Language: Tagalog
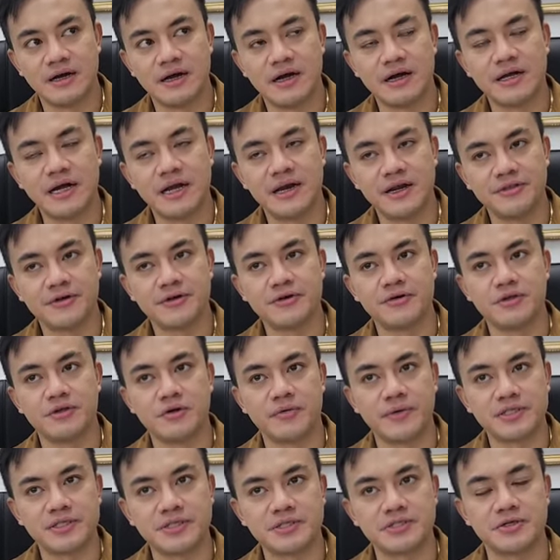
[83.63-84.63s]
another good
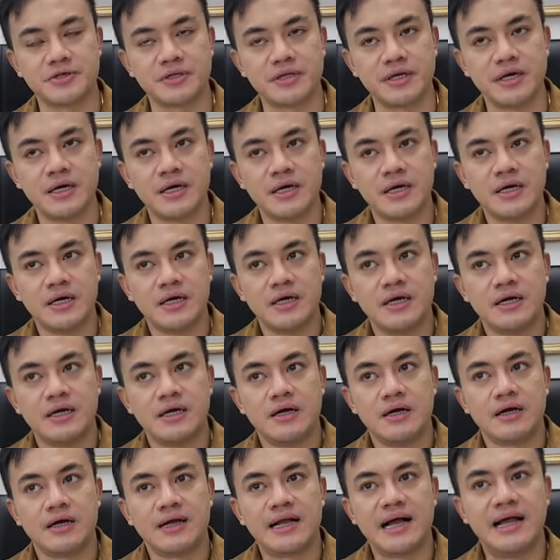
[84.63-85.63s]
question
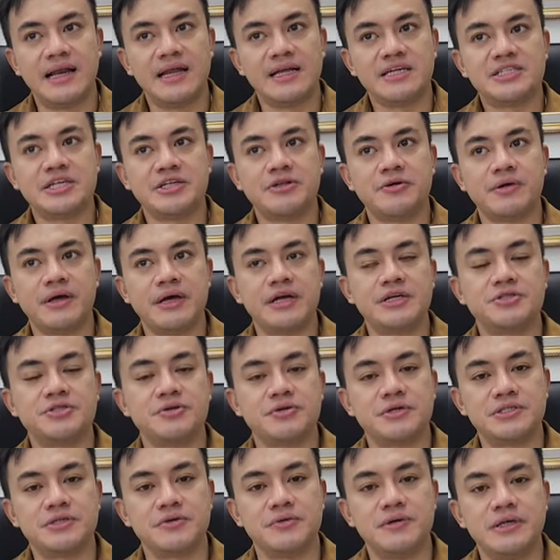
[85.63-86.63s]
College education
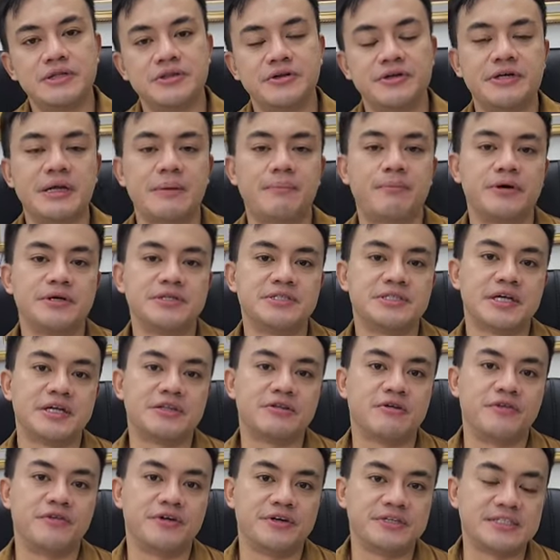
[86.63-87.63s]
is only
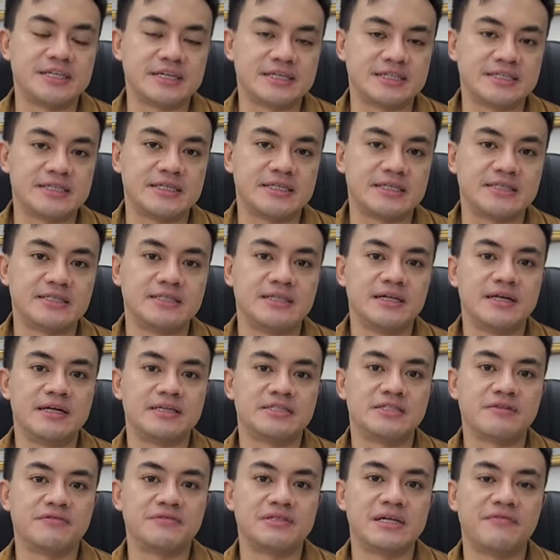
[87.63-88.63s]
30% of your success. The
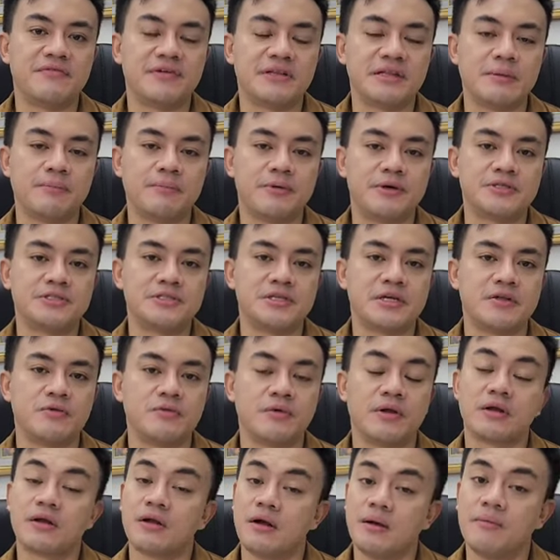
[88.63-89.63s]
rest of 70%
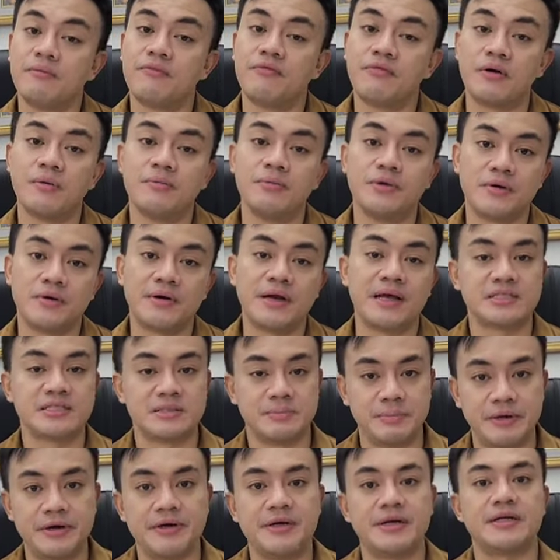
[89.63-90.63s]
will come from your
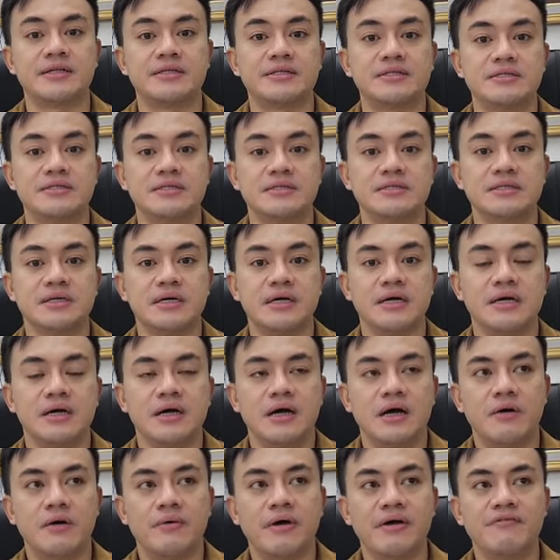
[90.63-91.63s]
experience.
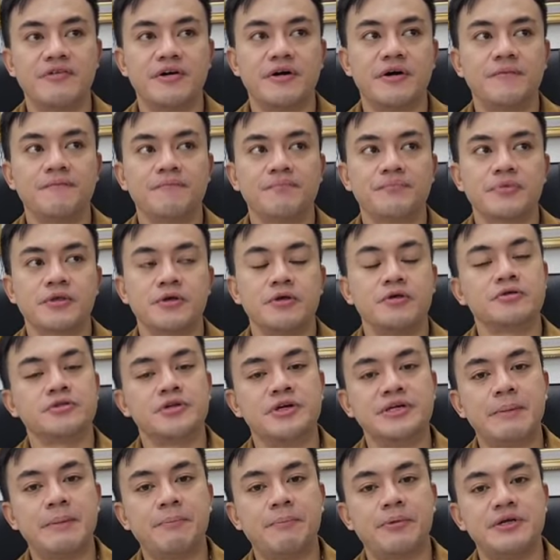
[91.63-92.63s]
However, yung
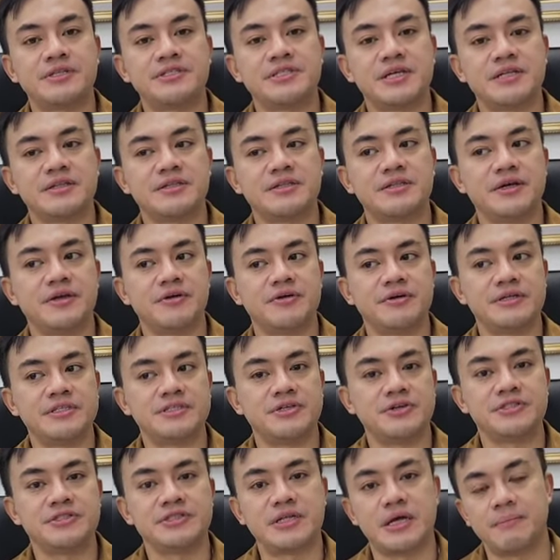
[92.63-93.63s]
30% na yun
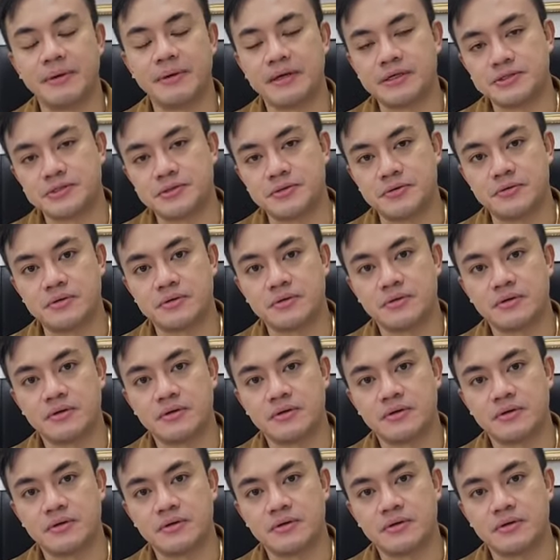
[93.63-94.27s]
is your stepping stone.